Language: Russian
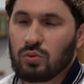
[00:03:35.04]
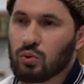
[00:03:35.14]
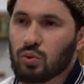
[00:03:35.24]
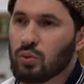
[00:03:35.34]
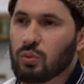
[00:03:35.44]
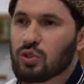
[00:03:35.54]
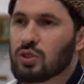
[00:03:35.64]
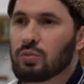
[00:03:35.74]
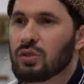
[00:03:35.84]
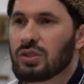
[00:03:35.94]
у него, может
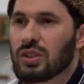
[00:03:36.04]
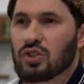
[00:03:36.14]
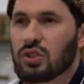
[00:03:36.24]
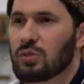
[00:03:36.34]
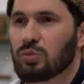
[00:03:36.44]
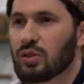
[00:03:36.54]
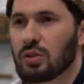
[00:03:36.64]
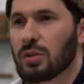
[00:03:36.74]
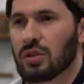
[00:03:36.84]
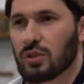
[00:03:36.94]
быть, даже не
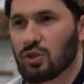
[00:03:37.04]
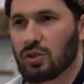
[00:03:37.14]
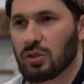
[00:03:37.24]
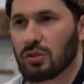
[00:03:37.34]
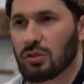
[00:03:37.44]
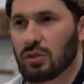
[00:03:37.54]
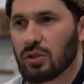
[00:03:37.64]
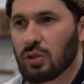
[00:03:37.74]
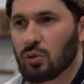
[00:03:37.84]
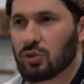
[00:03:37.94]
будет поддержки.
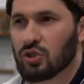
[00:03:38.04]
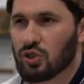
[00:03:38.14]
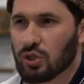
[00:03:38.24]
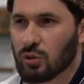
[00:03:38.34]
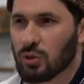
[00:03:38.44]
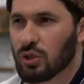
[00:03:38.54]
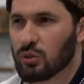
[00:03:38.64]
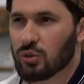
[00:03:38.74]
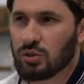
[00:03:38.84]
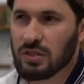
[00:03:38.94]
Вот человек,
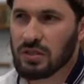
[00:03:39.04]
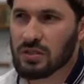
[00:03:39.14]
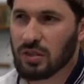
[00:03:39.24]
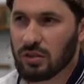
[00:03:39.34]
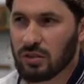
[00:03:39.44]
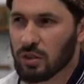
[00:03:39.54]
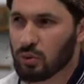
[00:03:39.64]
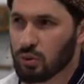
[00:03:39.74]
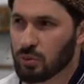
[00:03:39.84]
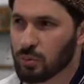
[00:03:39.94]
который не знает,
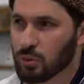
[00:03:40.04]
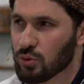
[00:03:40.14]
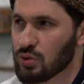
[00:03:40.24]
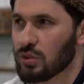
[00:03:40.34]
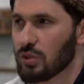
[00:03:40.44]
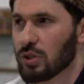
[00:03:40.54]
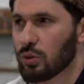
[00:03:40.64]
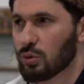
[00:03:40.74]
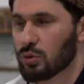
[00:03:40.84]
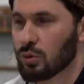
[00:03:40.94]
который просит и
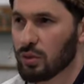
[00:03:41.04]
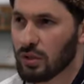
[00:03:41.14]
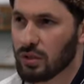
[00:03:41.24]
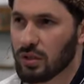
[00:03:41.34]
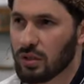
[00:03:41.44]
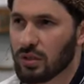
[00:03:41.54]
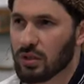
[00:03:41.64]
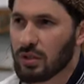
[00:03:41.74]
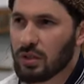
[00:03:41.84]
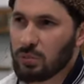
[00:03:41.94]
говорит, «О, Аллах,
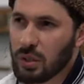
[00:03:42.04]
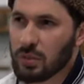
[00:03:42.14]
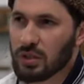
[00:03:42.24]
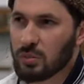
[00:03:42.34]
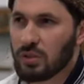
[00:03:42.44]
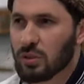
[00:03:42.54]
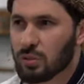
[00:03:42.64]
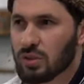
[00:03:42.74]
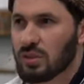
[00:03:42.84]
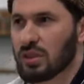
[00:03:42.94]
помоги мне на
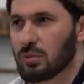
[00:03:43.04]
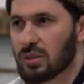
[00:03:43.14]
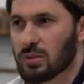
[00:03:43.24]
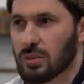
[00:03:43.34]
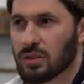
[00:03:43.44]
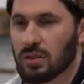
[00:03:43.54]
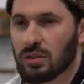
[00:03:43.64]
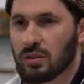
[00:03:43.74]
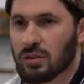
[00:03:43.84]
утренний намаз войти.